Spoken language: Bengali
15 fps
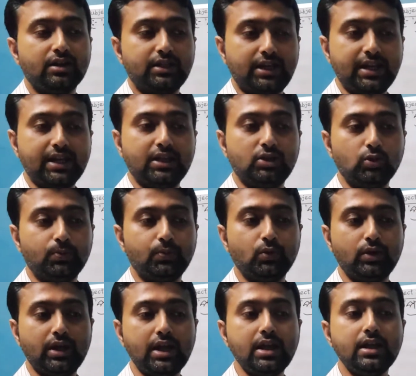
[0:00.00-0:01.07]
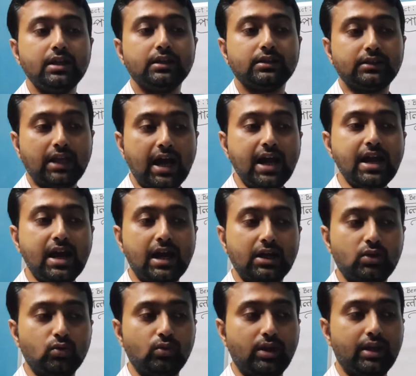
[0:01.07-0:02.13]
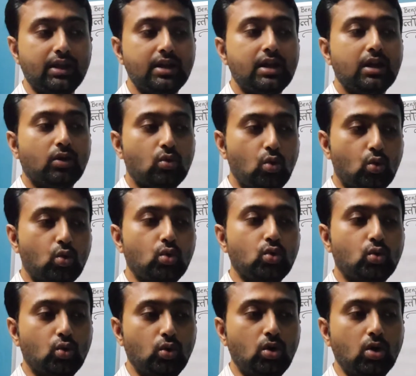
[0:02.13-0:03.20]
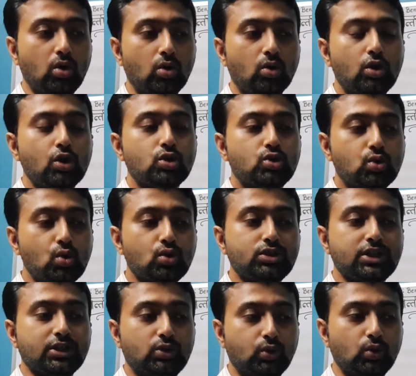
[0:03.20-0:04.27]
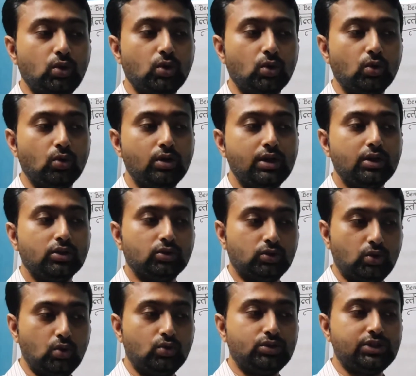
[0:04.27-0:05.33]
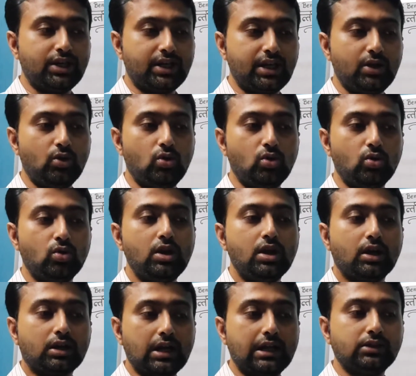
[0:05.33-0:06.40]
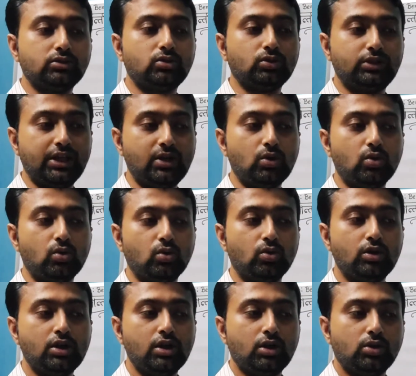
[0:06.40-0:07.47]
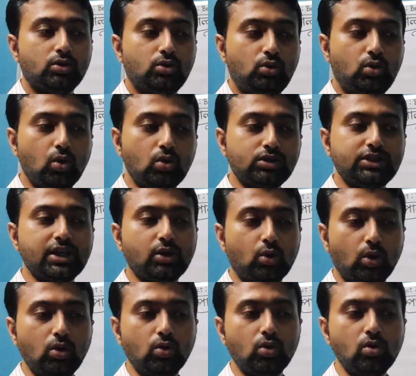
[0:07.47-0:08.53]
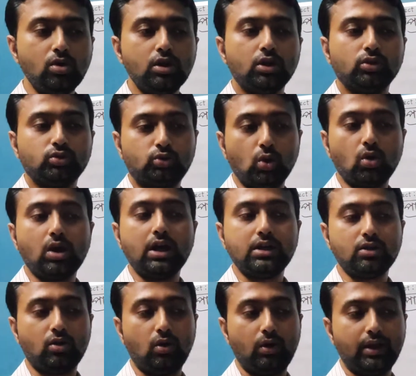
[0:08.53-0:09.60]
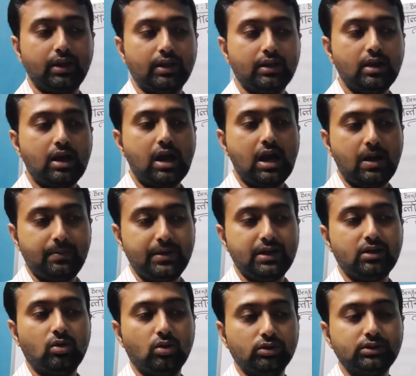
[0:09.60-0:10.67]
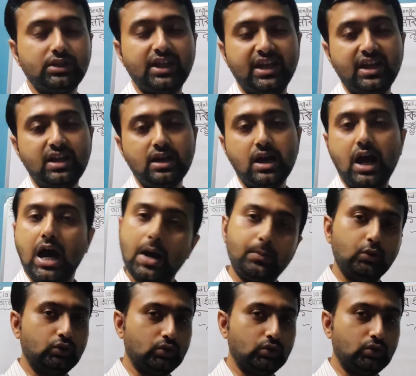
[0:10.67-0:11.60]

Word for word: ঠিক দুপুরে ধায় হাঁটুরে কুকুরগুলো শুকছে ধুলো ধুকছে কেহ ক্লান্ত দেহ ডুবছে গরু দোকান ঘরে আমের গন্ধে আমোদ